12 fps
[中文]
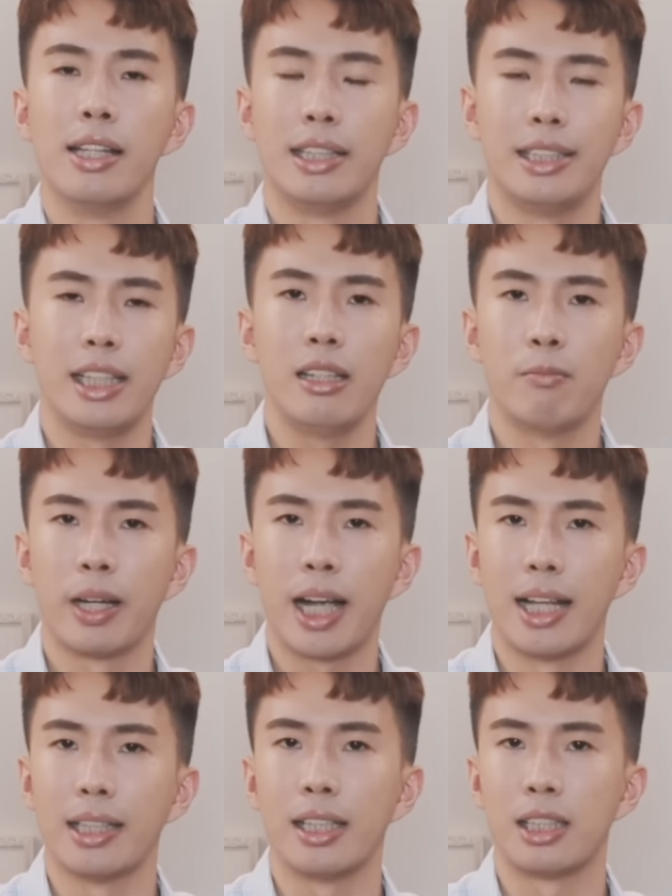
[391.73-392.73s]
你今年门
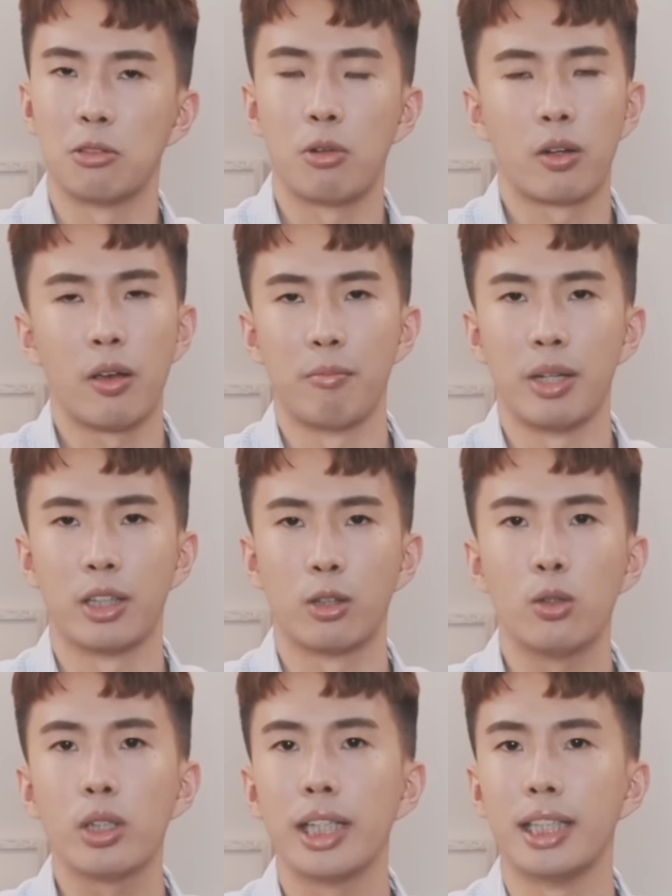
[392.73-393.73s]
槛在10万块里面
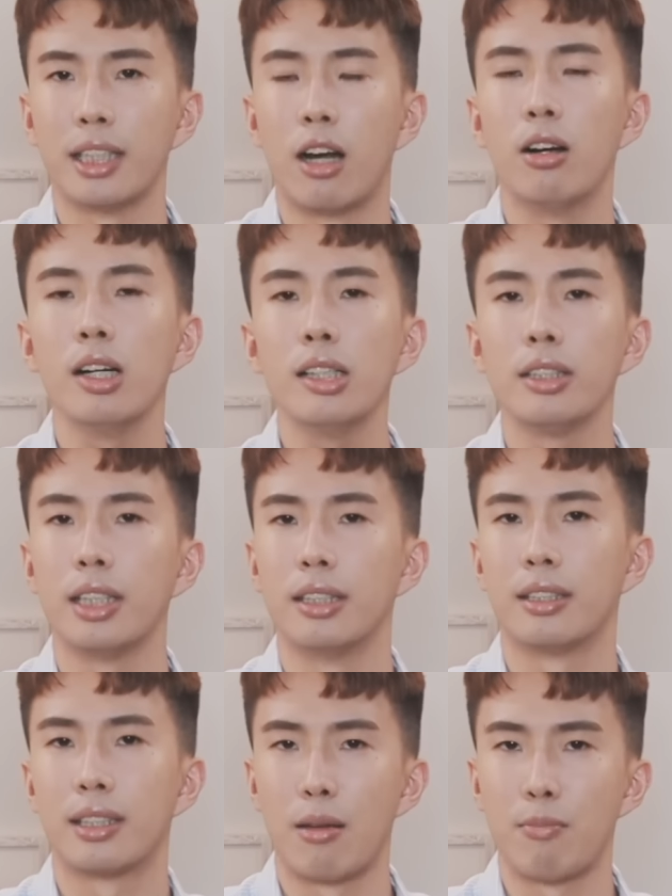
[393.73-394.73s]
都可以享有
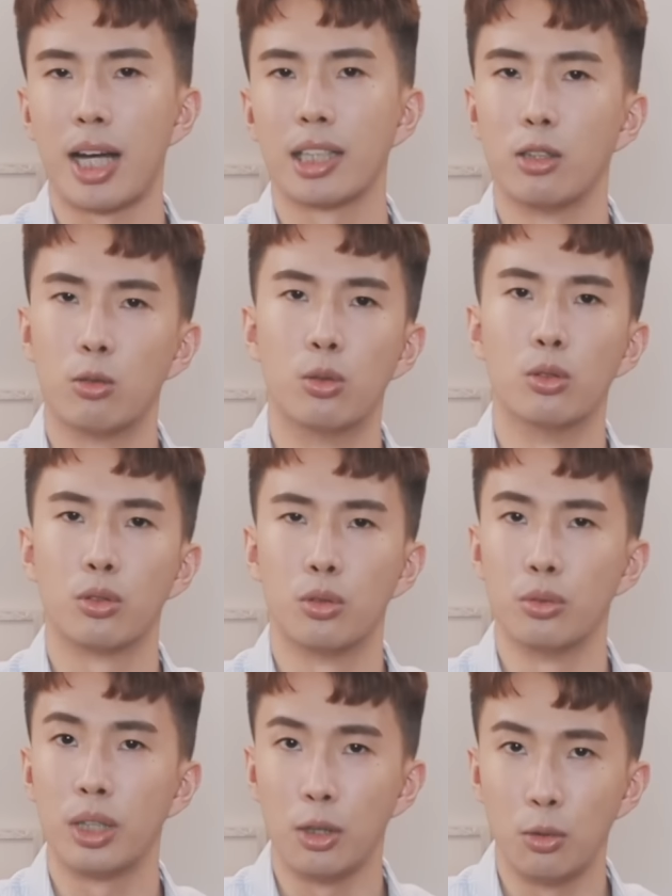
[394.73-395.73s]
2.3%的豁
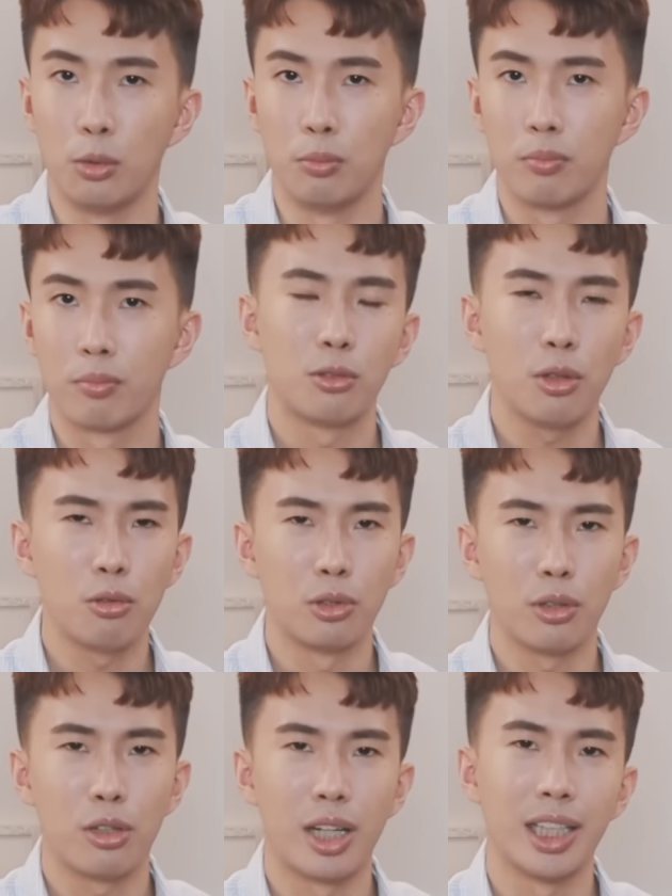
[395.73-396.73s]
出利率，所以我
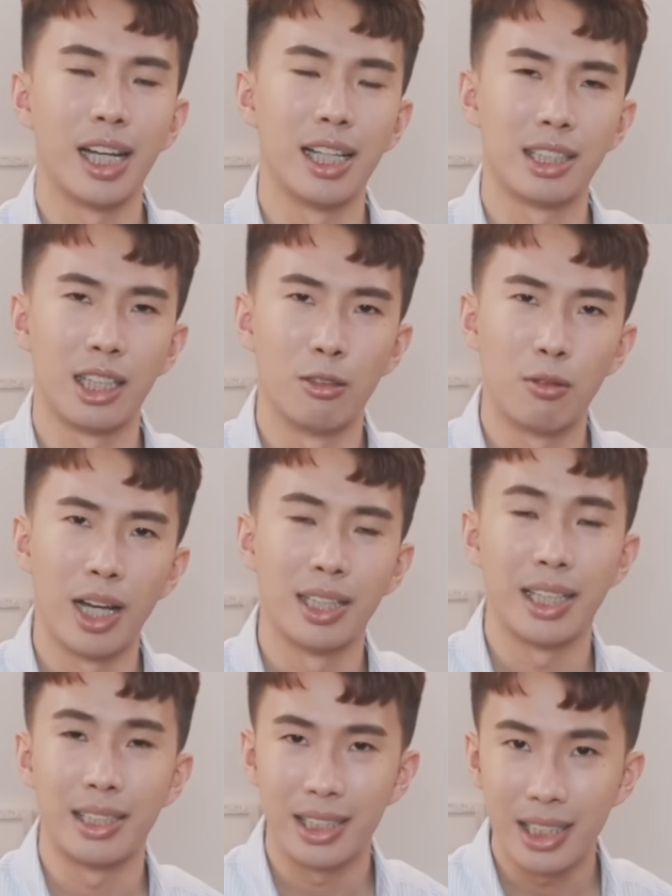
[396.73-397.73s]
觉得华南 SNY
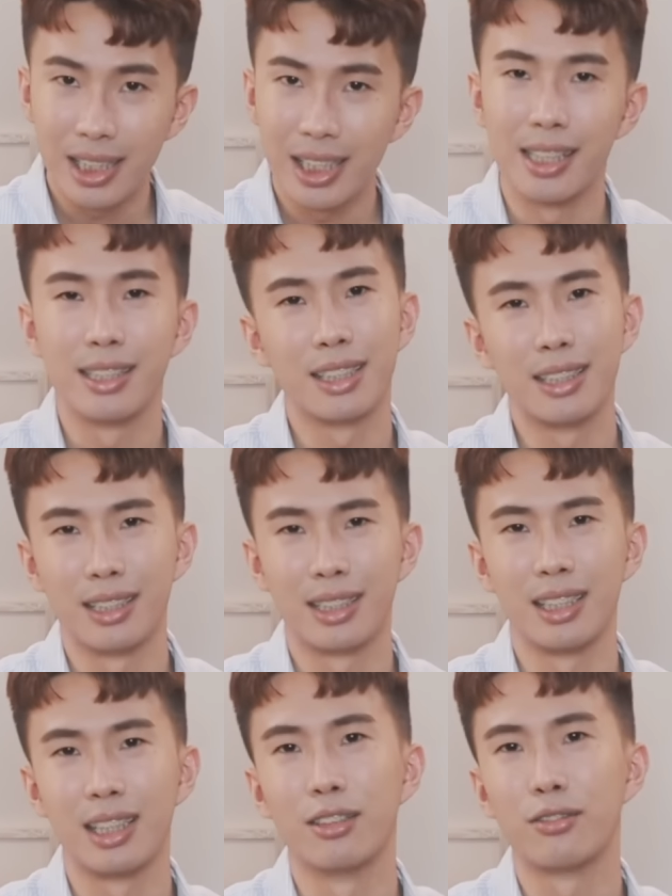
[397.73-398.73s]
在今年真的
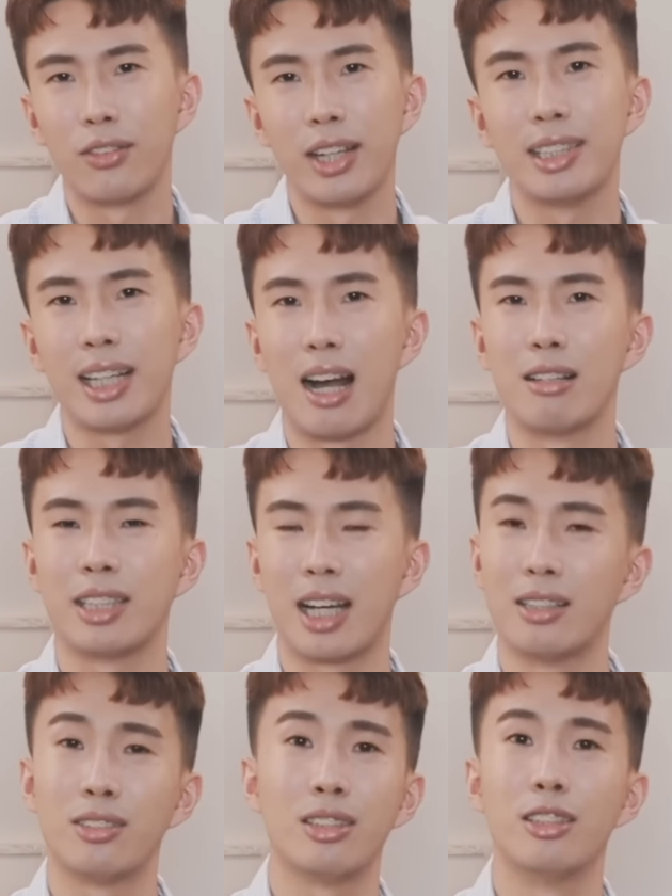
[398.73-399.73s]
是一个非常
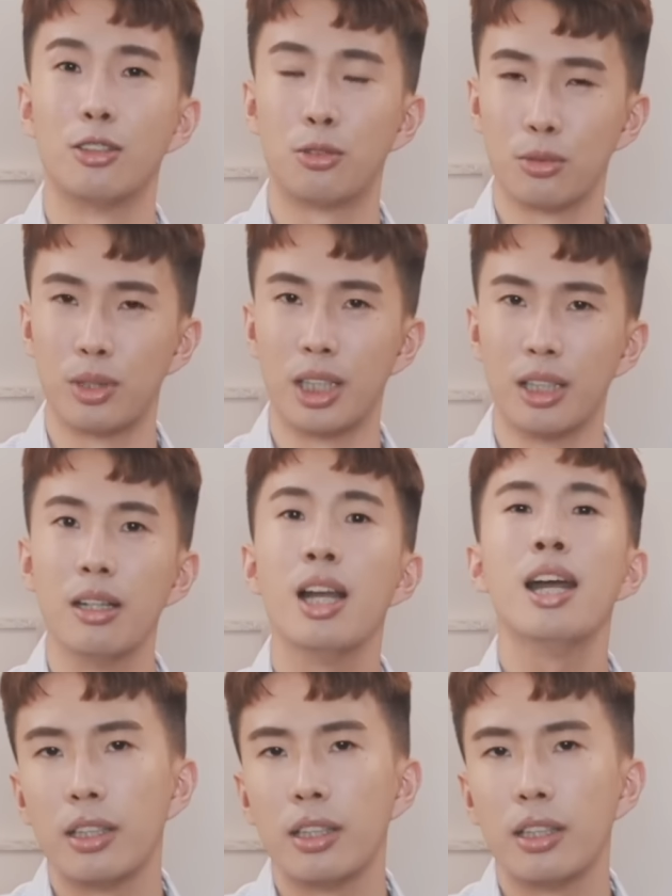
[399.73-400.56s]
强势的组合。